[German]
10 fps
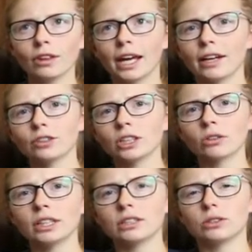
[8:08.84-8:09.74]
Er wird auch
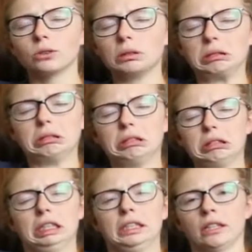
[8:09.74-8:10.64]
nicht so
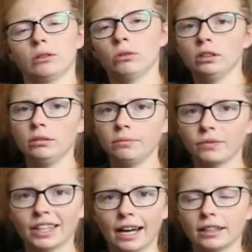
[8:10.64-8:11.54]
äh, Ethanol,
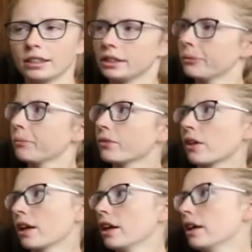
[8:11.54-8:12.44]
gar nicht.
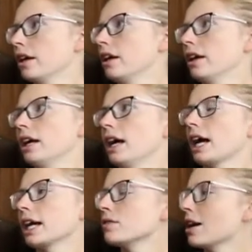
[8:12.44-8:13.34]

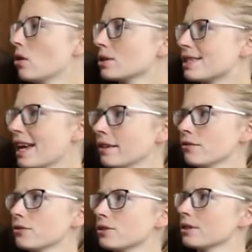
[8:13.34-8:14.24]
Einfach auch
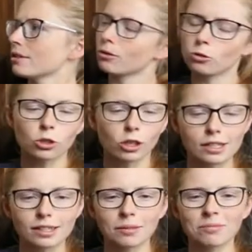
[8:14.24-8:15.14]
sanft und
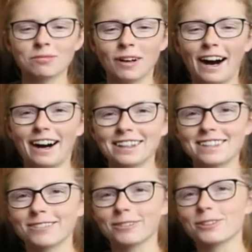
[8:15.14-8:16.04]
trotzdem
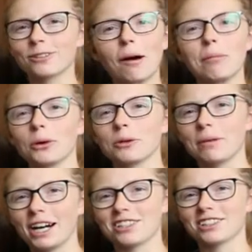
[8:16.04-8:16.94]
hart, so Zuckerbrot und
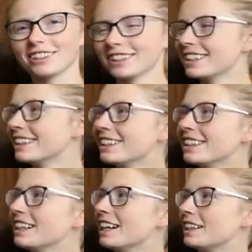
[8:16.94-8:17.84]
Peitsche.
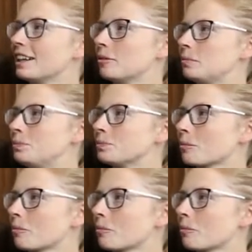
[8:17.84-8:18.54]
Ähm